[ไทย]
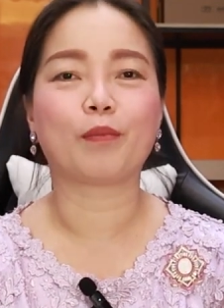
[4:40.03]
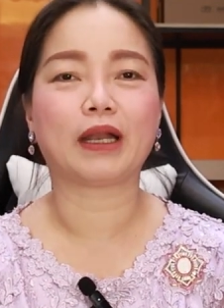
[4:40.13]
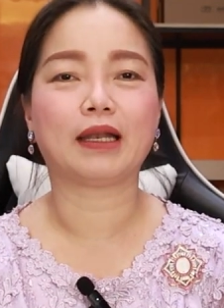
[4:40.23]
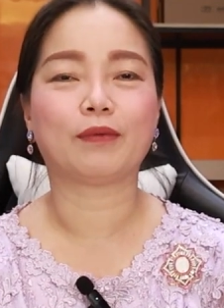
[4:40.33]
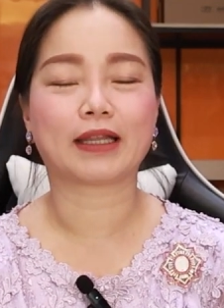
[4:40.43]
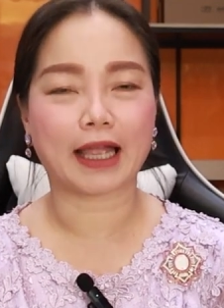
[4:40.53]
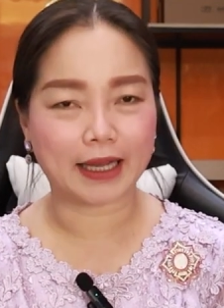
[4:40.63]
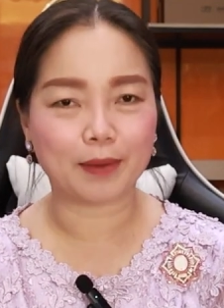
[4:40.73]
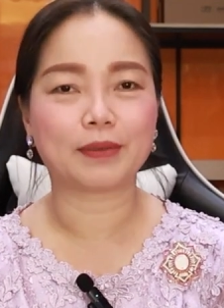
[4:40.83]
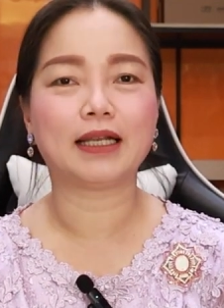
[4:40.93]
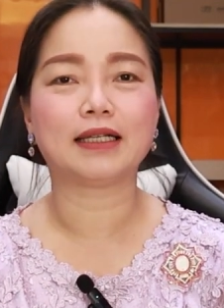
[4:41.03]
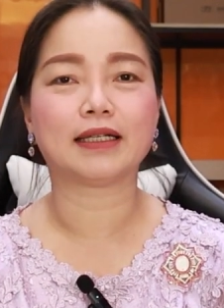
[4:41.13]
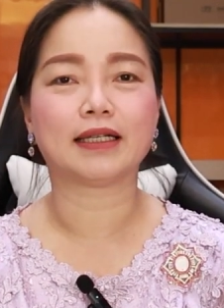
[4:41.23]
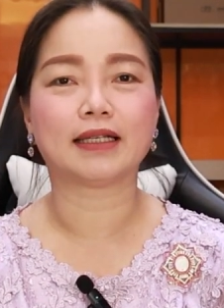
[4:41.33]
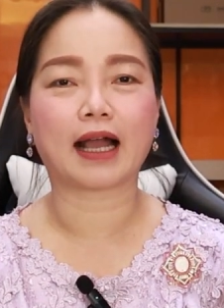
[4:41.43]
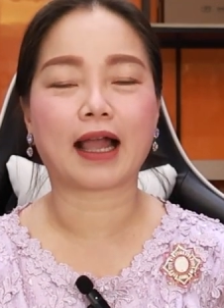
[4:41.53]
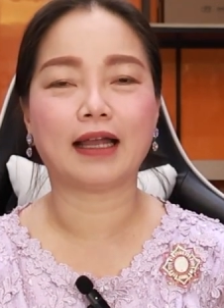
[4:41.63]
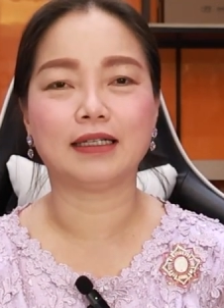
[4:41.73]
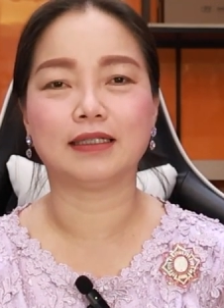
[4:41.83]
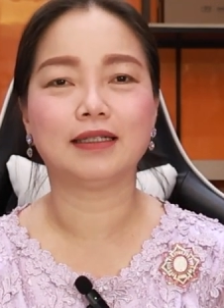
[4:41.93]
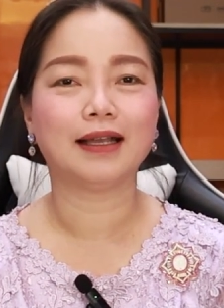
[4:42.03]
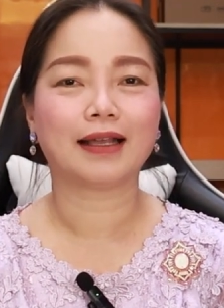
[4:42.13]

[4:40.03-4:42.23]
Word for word: คอมเมนต์ไว้ใต้คลิปได้เลยนะคะ หรือ